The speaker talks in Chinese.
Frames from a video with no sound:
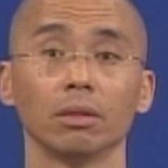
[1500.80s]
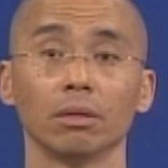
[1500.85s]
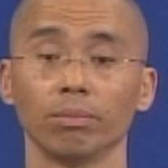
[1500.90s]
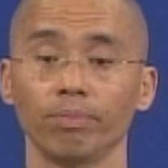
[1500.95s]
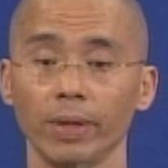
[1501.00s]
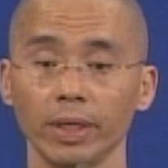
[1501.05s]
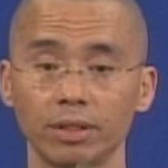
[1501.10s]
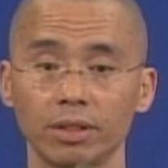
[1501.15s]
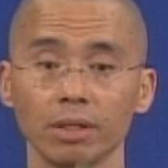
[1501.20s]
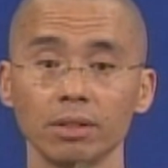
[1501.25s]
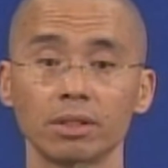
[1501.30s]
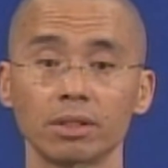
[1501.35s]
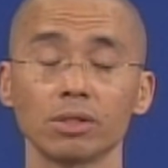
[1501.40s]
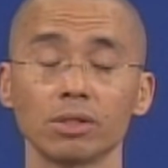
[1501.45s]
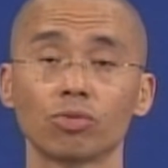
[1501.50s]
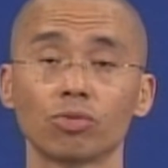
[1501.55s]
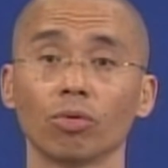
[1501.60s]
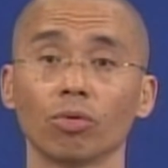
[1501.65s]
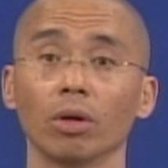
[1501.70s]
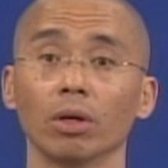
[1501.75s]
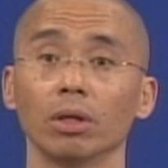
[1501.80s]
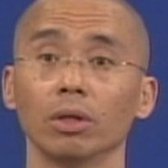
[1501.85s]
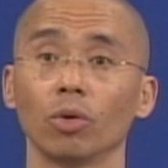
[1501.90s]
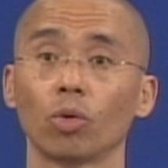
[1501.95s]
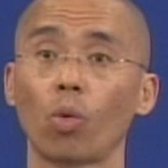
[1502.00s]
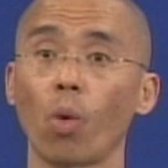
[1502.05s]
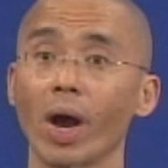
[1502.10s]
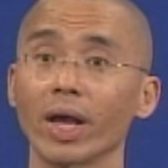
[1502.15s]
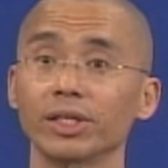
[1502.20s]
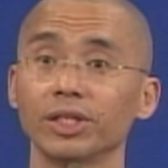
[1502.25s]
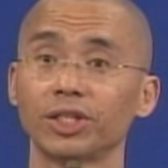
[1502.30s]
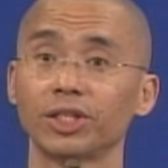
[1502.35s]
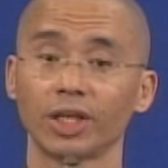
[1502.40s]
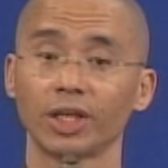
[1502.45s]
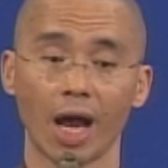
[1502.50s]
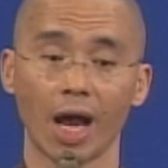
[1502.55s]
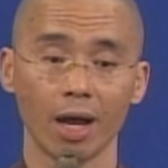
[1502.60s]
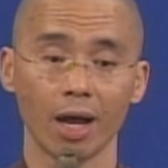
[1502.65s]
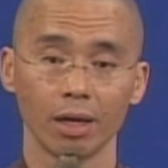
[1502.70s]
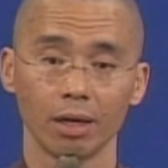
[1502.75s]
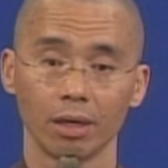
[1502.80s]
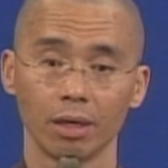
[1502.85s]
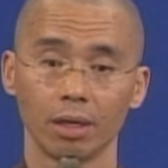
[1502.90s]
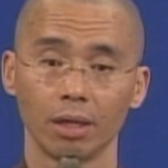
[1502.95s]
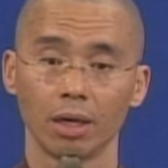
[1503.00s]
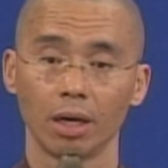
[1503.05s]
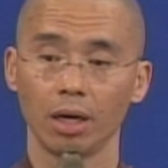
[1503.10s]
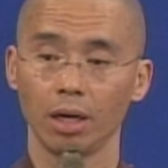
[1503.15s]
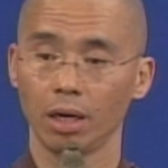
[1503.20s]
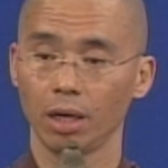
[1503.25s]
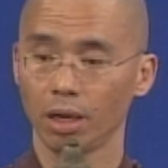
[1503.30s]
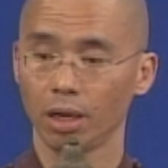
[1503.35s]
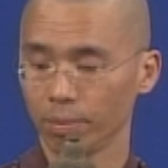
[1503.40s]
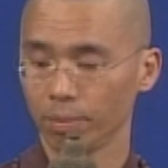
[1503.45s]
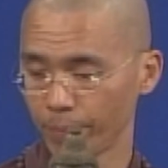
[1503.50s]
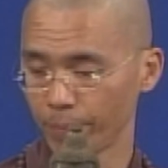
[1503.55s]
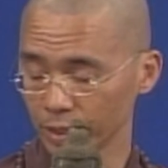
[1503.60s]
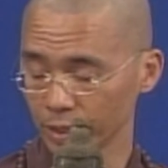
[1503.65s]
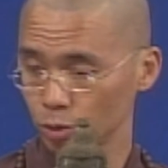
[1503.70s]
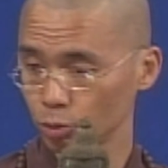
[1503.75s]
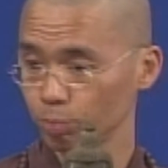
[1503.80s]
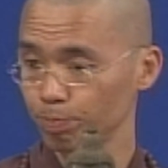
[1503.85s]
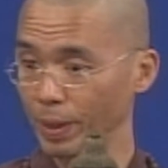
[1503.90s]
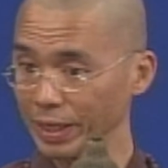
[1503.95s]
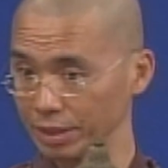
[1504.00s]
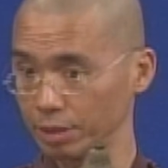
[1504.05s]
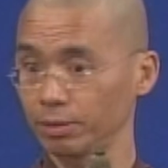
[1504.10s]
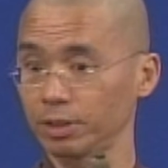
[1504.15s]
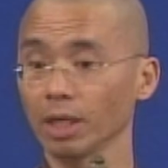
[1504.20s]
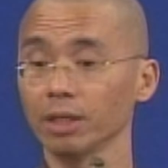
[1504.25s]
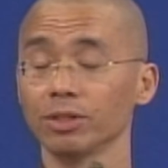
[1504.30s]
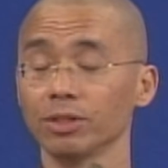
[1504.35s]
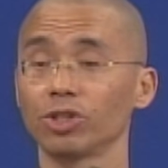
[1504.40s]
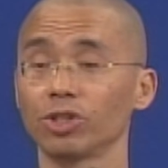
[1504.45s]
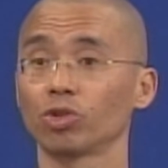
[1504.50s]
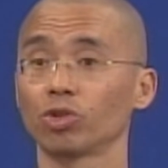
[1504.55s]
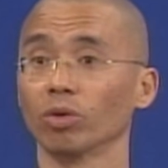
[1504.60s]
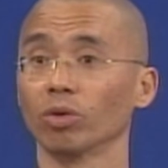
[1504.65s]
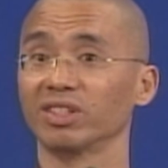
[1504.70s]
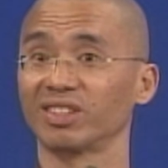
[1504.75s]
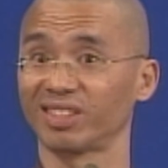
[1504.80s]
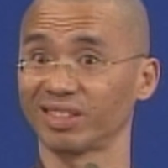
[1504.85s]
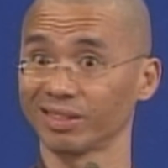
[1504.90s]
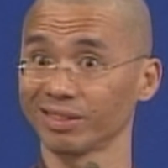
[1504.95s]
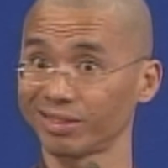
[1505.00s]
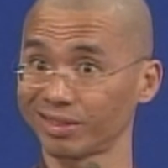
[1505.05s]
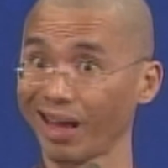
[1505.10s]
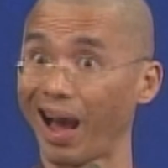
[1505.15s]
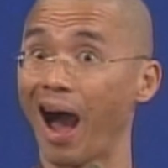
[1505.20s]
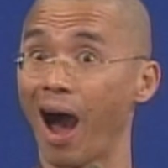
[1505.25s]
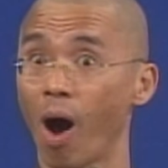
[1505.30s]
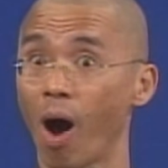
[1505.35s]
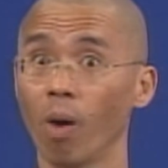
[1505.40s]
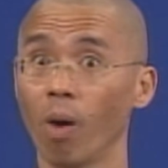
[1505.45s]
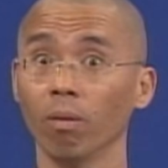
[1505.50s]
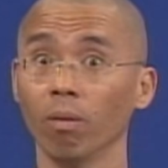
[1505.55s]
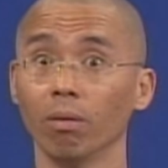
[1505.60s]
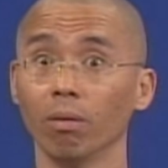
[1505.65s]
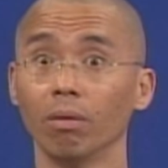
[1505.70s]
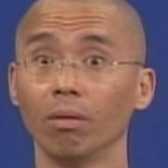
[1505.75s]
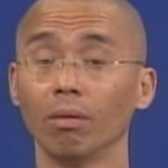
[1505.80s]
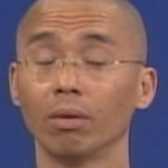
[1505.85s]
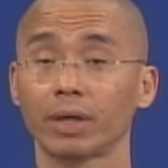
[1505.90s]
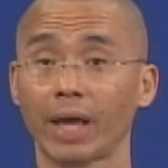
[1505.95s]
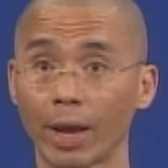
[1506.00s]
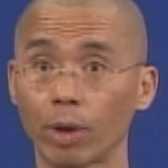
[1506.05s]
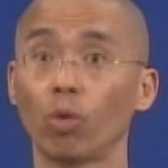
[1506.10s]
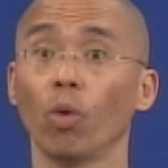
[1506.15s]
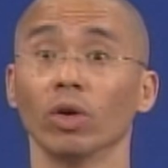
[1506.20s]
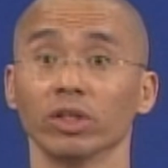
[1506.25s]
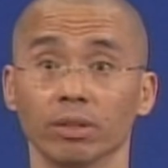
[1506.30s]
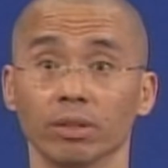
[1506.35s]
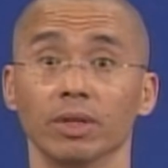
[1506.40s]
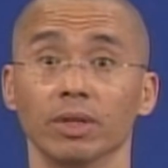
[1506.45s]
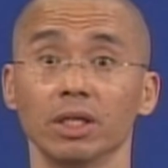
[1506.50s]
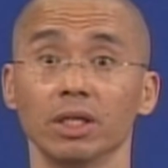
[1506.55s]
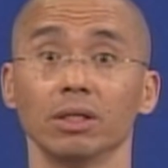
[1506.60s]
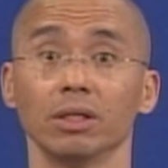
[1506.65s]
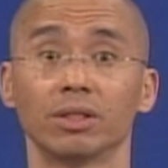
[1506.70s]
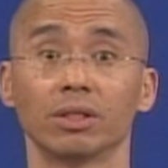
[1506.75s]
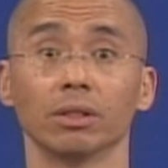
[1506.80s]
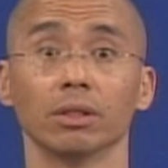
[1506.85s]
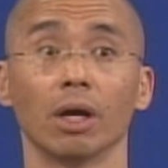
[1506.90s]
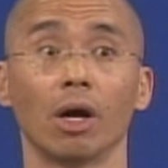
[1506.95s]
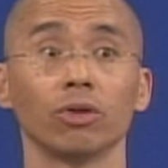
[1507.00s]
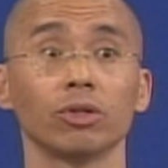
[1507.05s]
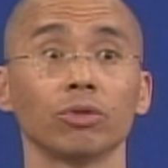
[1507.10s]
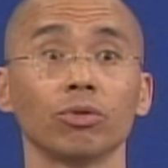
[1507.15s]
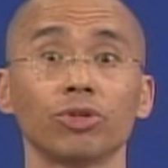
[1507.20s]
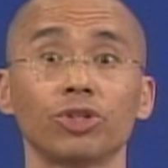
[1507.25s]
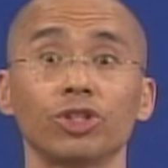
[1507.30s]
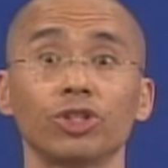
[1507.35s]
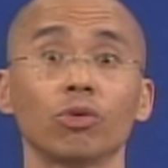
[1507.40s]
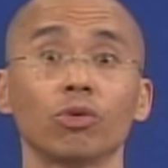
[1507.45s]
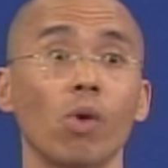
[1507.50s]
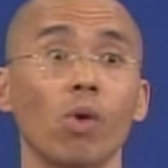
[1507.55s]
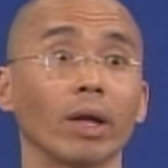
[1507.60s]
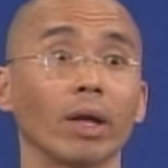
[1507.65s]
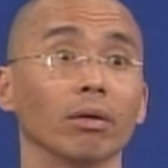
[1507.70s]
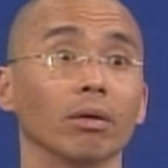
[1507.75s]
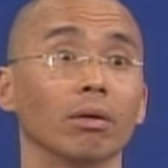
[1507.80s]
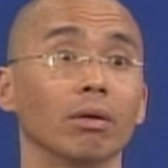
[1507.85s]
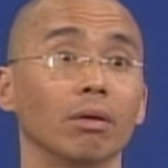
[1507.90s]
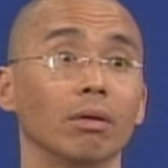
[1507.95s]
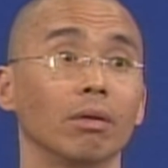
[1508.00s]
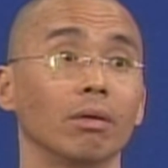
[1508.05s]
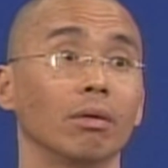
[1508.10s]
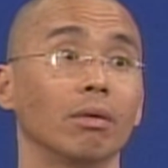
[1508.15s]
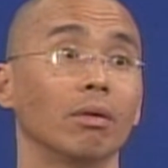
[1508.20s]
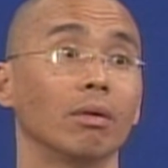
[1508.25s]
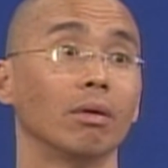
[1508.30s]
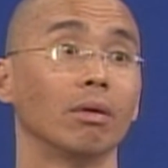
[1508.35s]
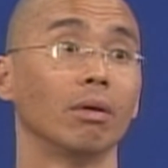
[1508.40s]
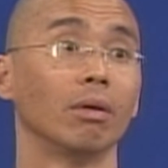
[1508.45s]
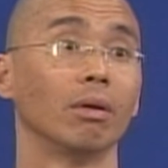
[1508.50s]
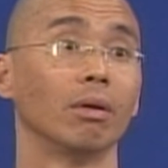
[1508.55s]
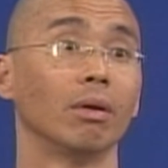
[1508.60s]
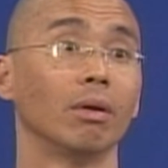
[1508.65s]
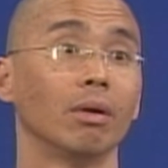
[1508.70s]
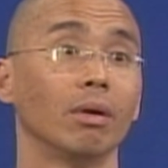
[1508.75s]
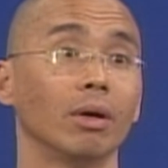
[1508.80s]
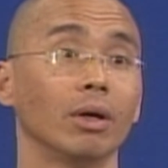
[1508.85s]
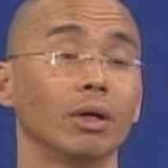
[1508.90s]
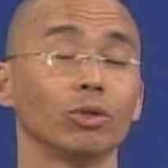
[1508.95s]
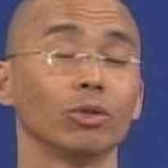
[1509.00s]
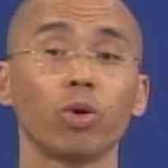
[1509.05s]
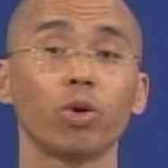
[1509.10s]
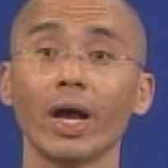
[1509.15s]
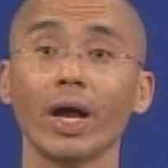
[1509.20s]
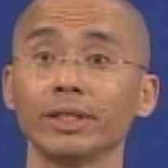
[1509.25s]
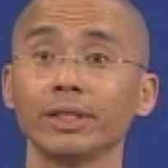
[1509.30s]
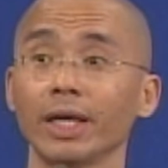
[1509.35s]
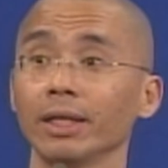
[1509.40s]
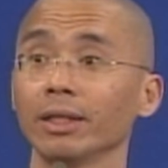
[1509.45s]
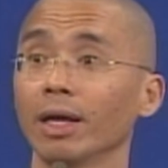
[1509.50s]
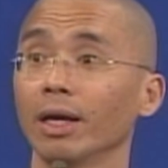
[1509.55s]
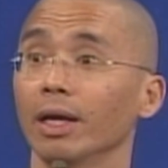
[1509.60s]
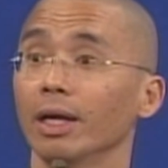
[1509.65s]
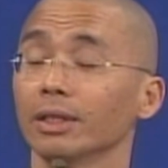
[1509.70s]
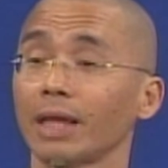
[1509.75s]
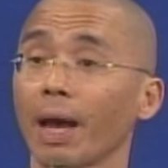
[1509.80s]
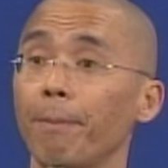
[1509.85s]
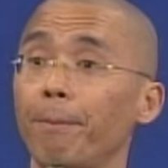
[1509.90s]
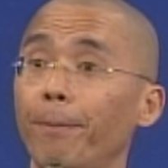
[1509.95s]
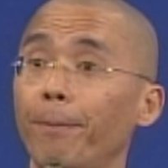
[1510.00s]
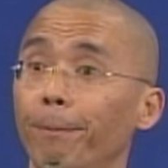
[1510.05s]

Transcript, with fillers: 被政治所管辖，呃，被被政治所指导，该过什么日子呢？好像都习惯了。突然间呢，他